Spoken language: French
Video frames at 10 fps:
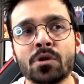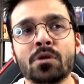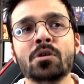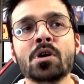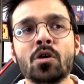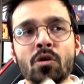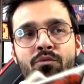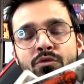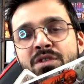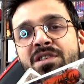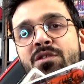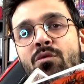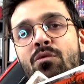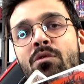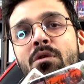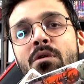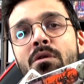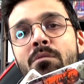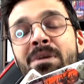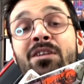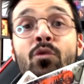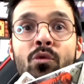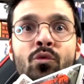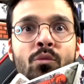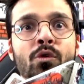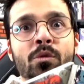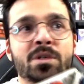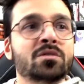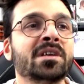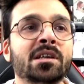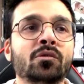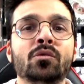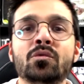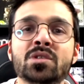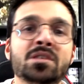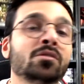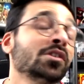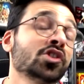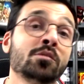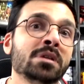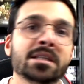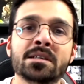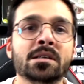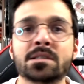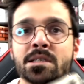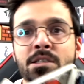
quand en plus ils sont euh, pas trop nombreux parce que 4 euros si t'en achètes bladé là c'est